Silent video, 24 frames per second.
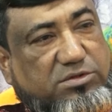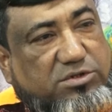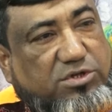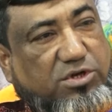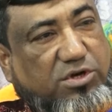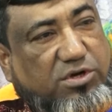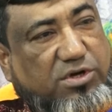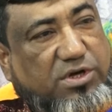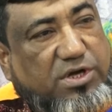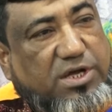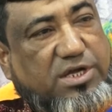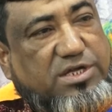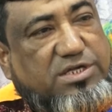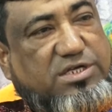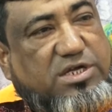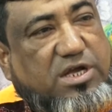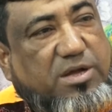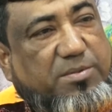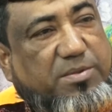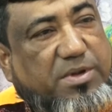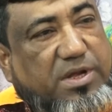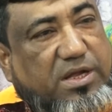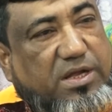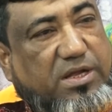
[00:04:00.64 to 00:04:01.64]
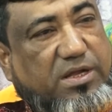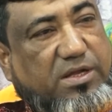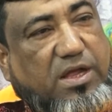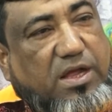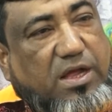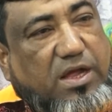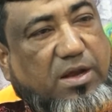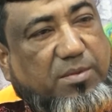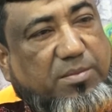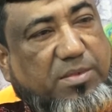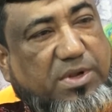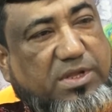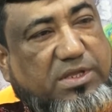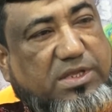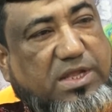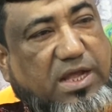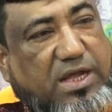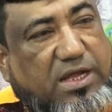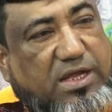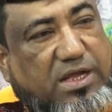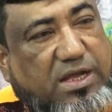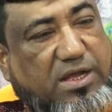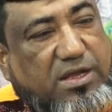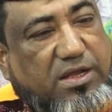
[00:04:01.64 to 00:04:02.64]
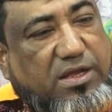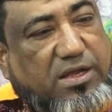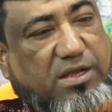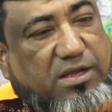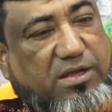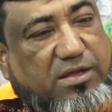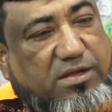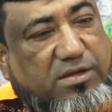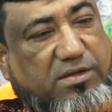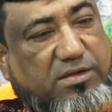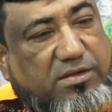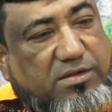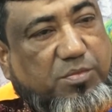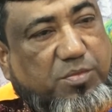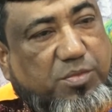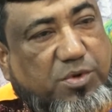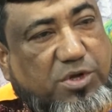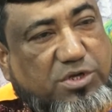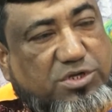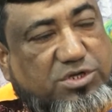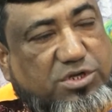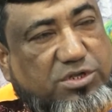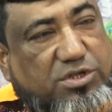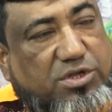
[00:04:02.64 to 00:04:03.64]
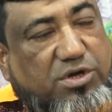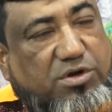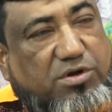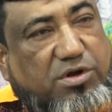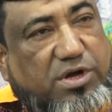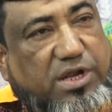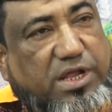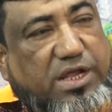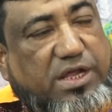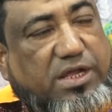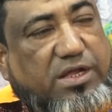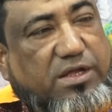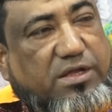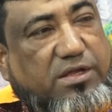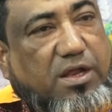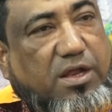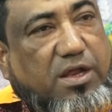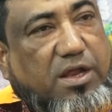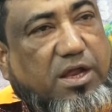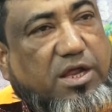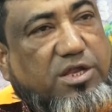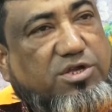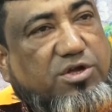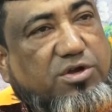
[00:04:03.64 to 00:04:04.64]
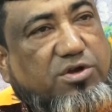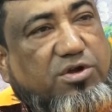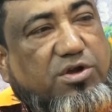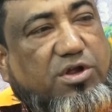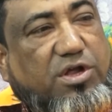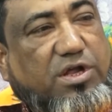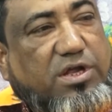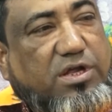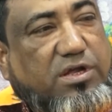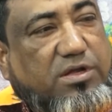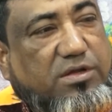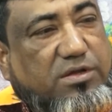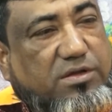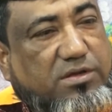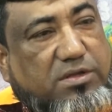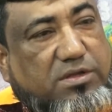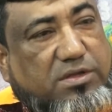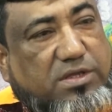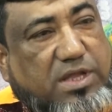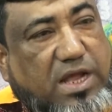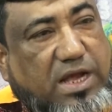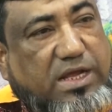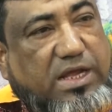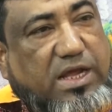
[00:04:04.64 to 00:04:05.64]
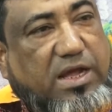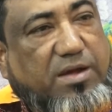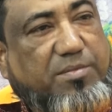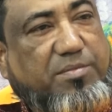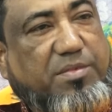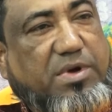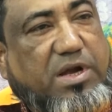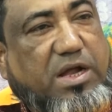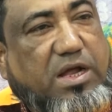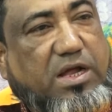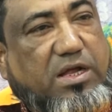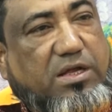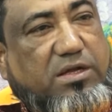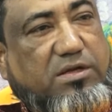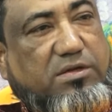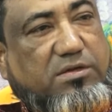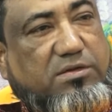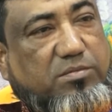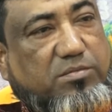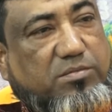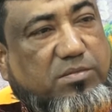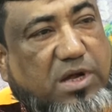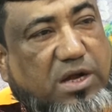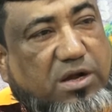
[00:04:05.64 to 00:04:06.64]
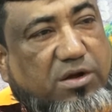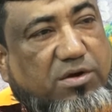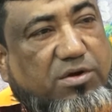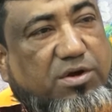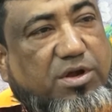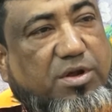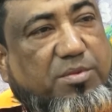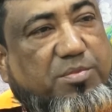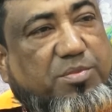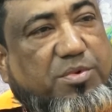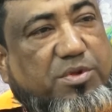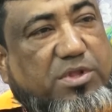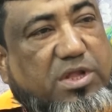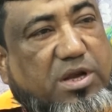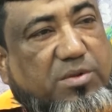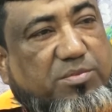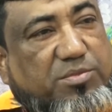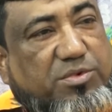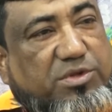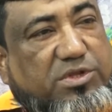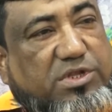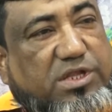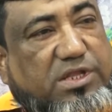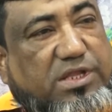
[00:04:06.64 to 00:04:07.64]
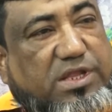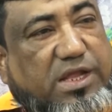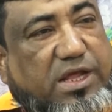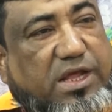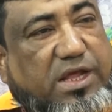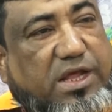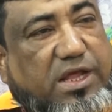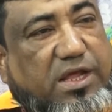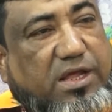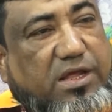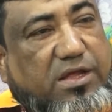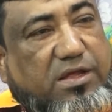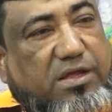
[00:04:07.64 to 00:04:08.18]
যোগ্য হিসাবে আমরা তাকে ইয়ে পছন্দ করি এই জন্যই তাকে আমরা মাননীয় প্রধানমন্ত্রী থেকে